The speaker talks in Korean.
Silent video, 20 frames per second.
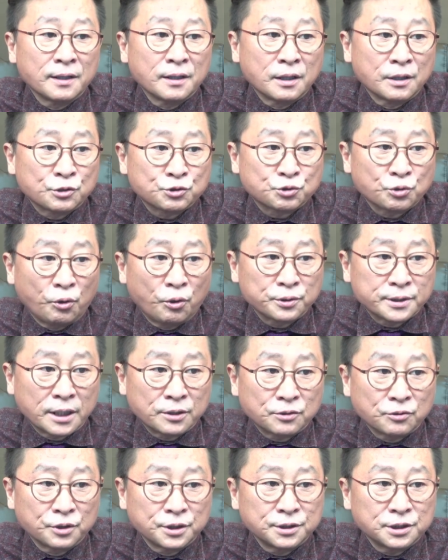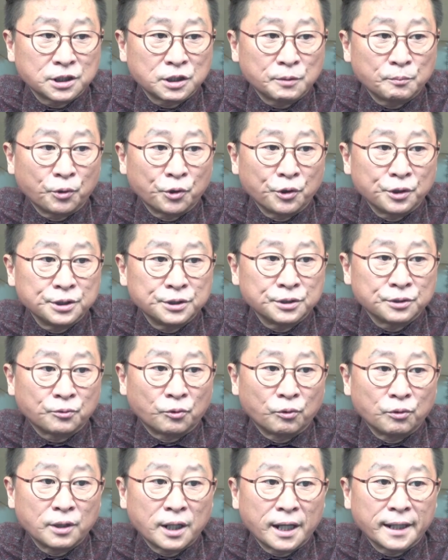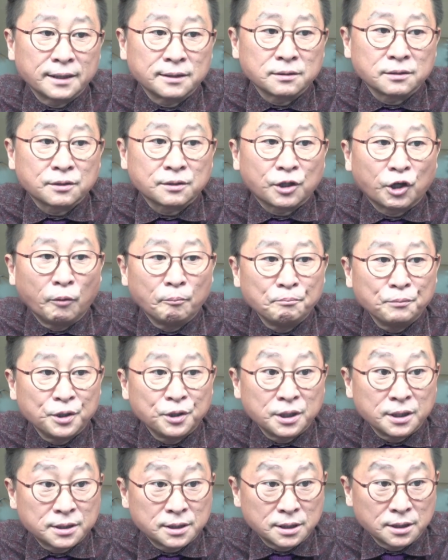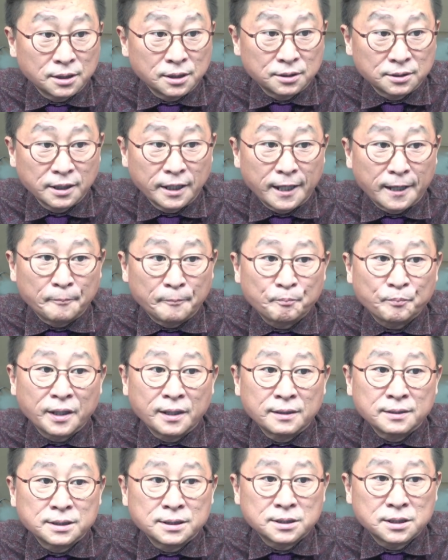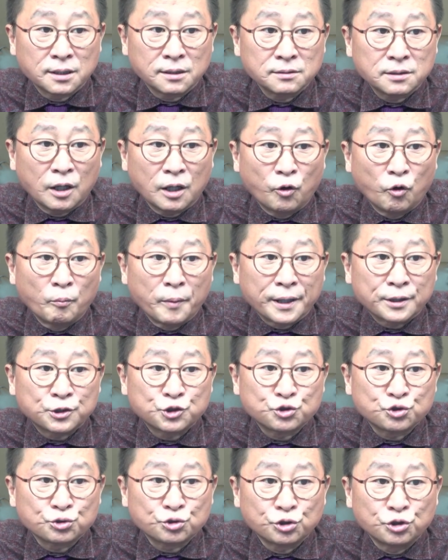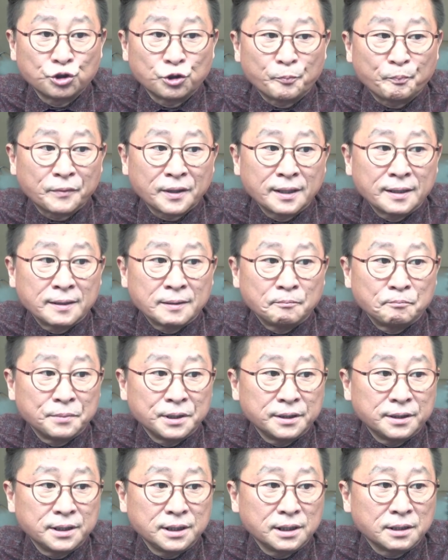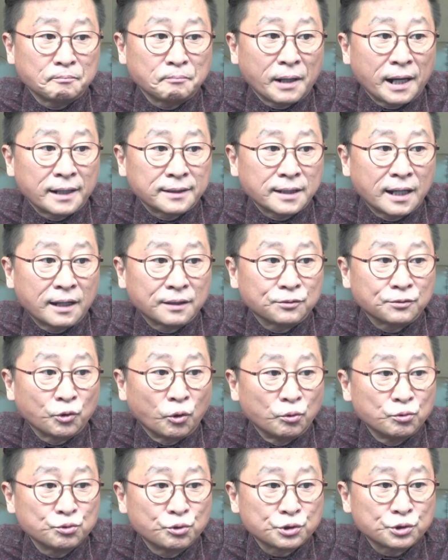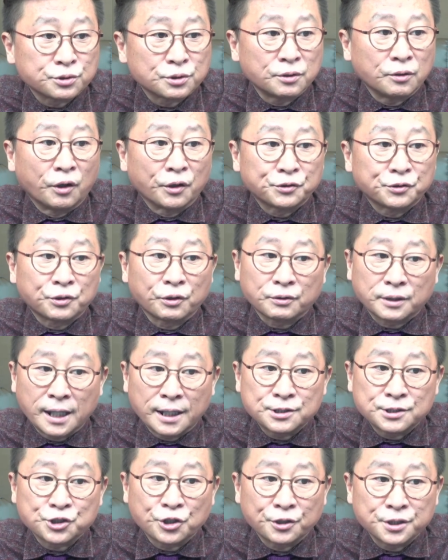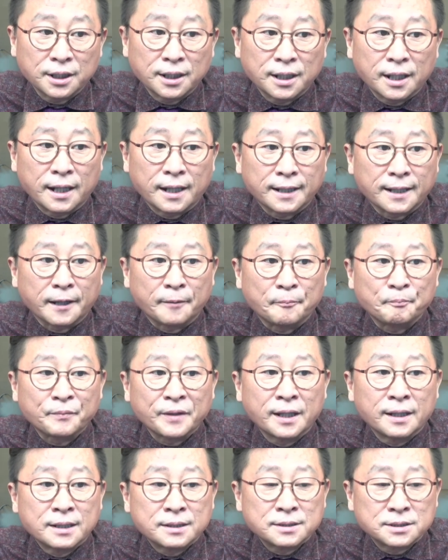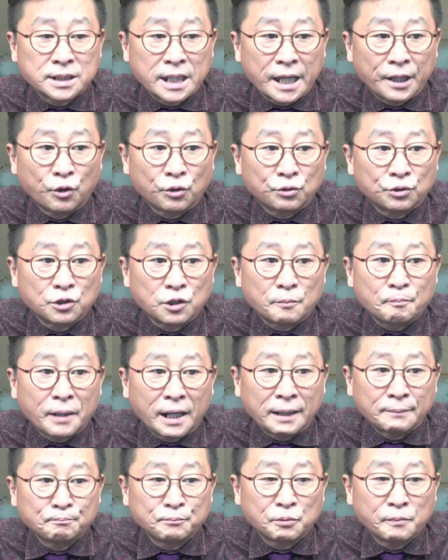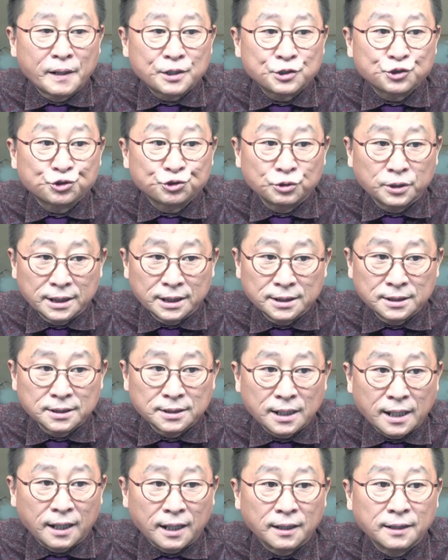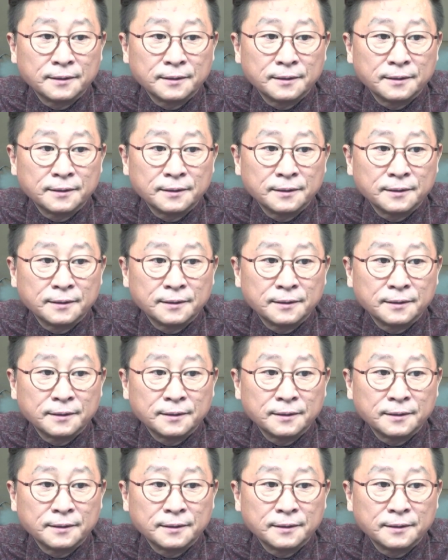소상공인들이 모여있는 온라인 커뮤니티 등에 칭다오 맥주를 미리 받아 놓은 곳을 어떻게 처리해야 하나 재고를 반품할 수 있느냐